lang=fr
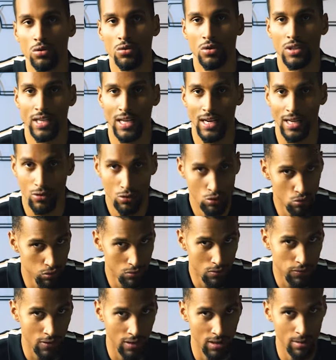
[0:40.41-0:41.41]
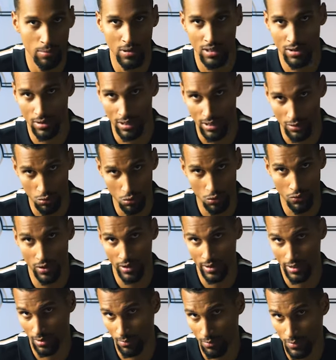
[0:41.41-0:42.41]
jusqu'à la toute fin, parce qu'à la toute
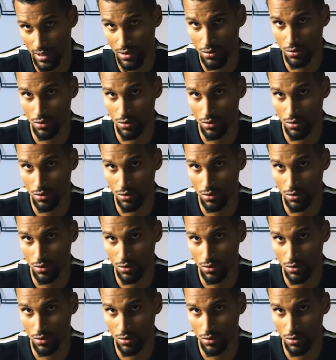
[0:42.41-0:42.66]
fin, il y a une petite